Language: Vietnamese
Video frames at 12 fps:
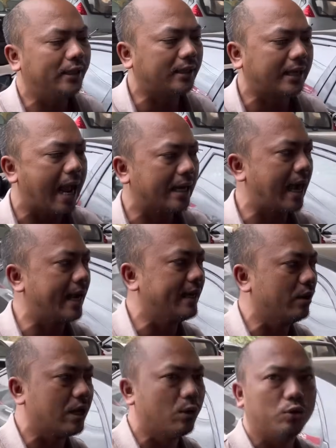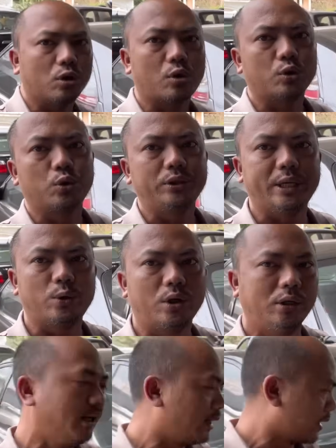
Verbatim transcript: tất cả cái đều đầy đủ cho cô chú anh chị luôn